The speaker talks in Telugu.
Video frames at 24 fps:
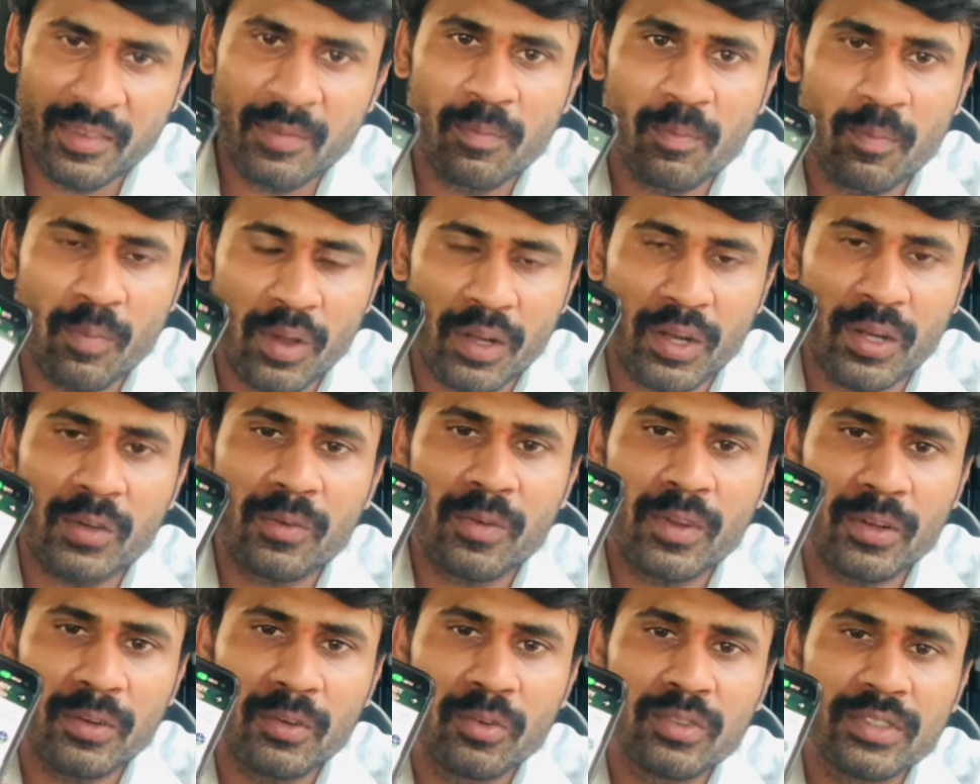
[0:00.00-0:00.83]
మొన్నటి
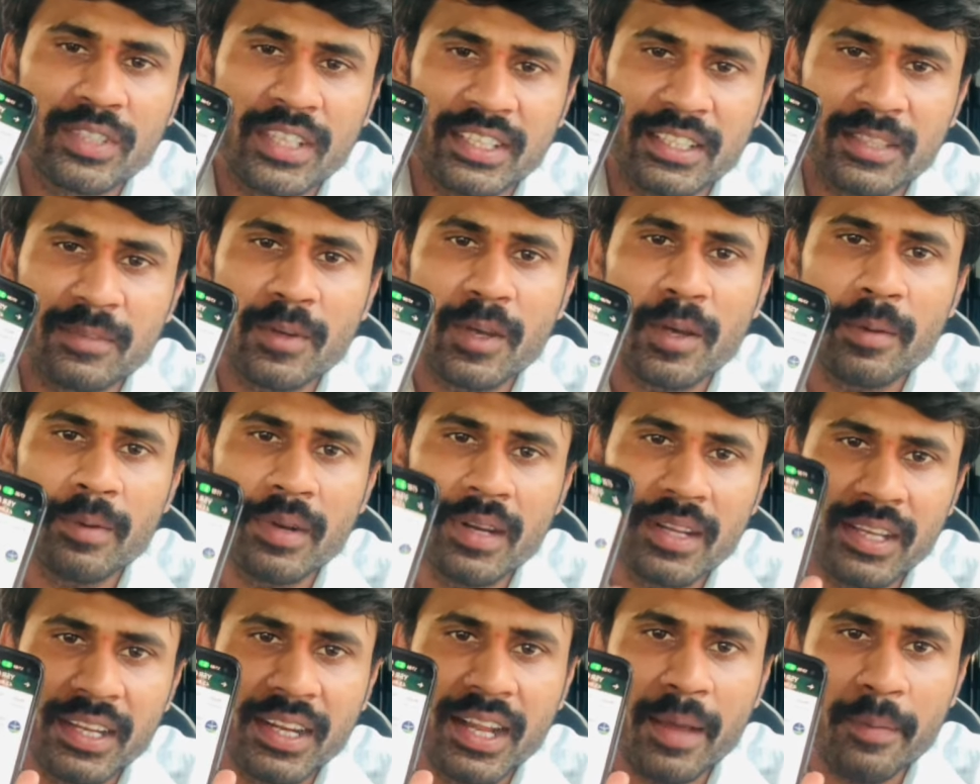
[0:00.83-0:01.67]
వరకు నువ్వు చంద్రబాబు
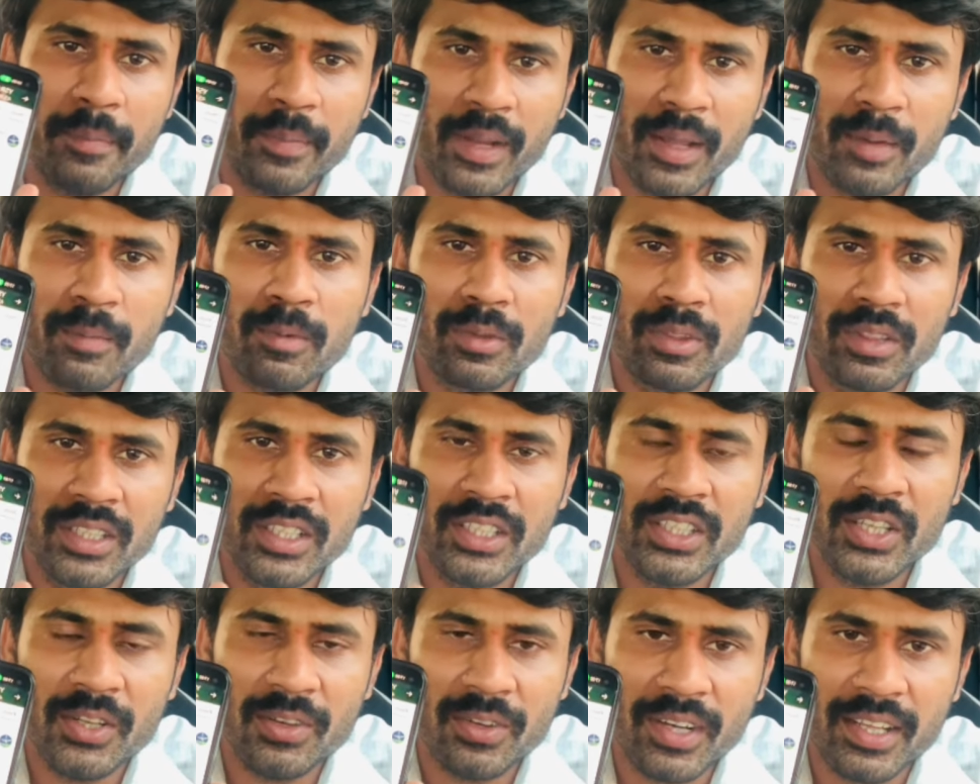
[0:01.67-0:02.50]
నాయుడు గారిని అమనాబుద్ధులు
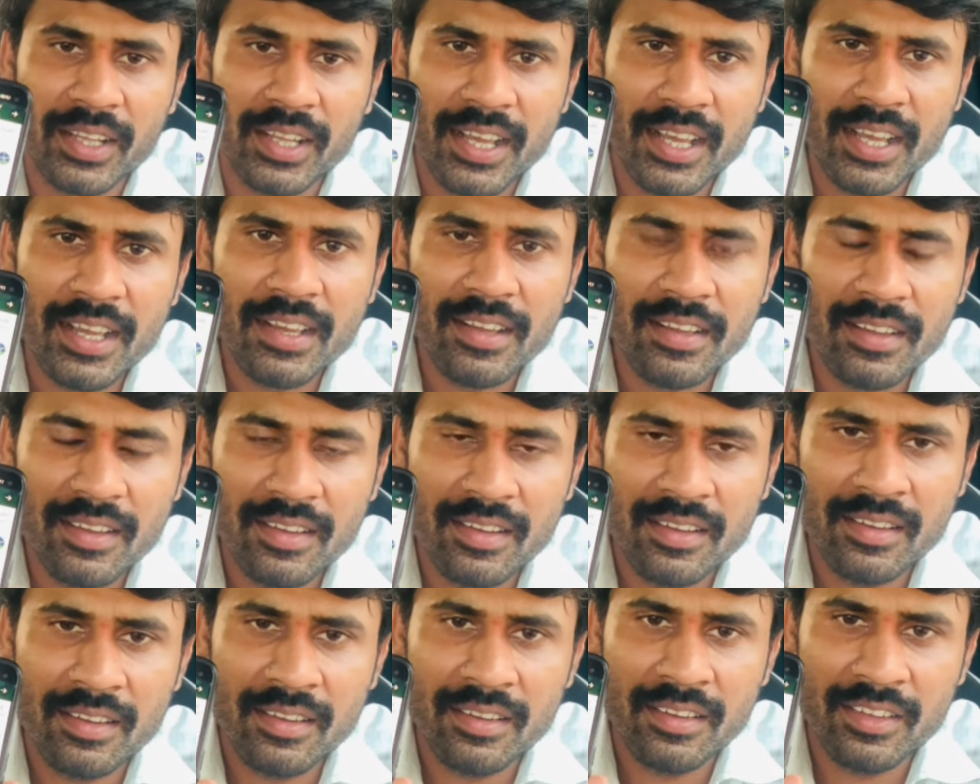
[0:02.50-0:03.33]
తిట్టావు కదా
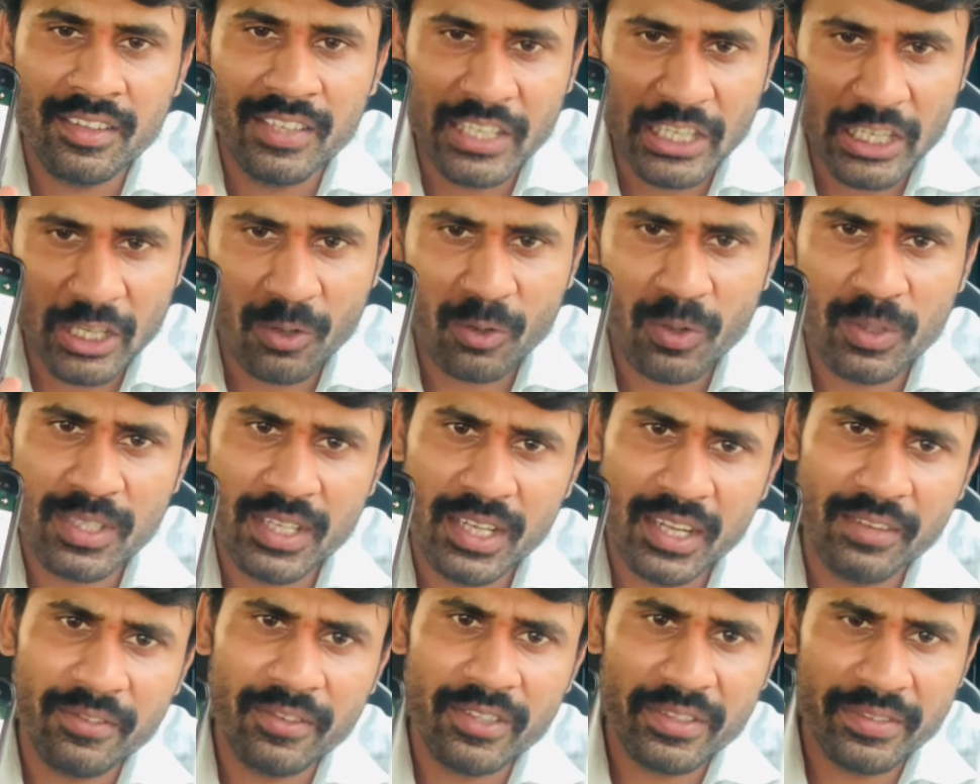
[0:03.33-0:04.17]
ఏ
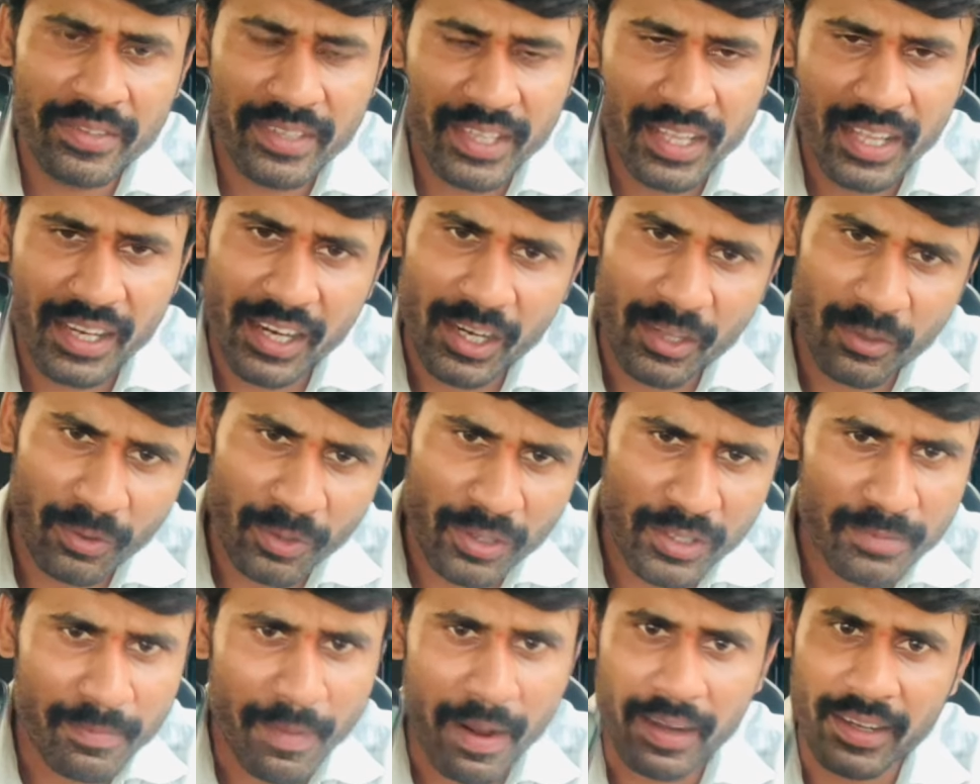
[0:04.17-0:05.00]
రోజైనా విధి విధానాల
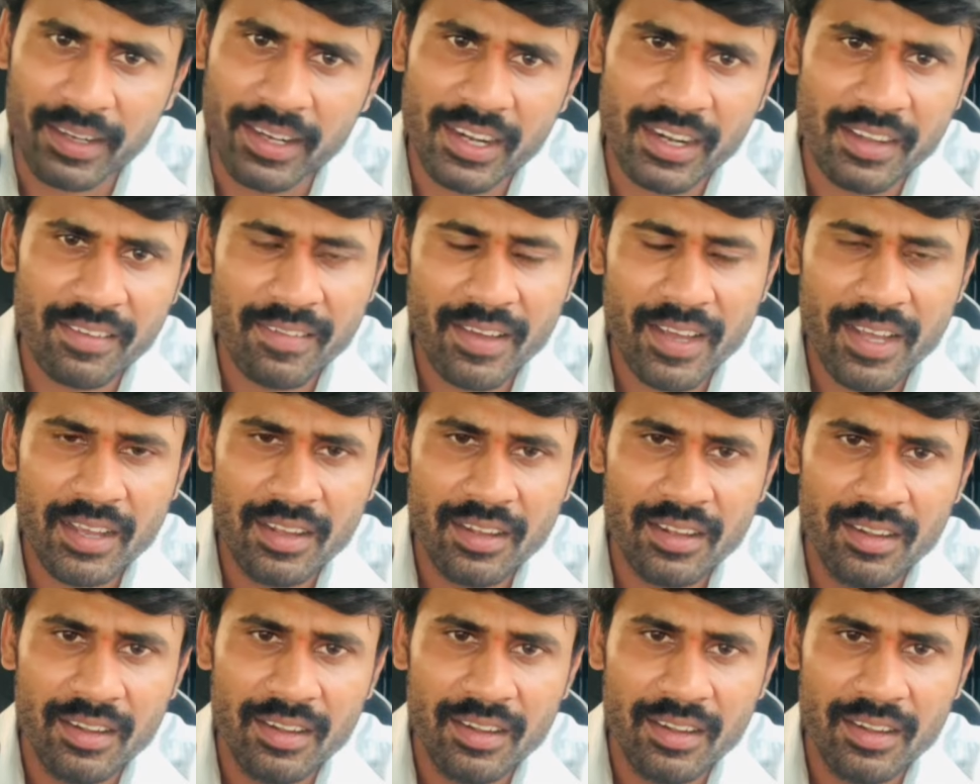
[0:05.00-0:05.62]
గురించి మాట్లాడావా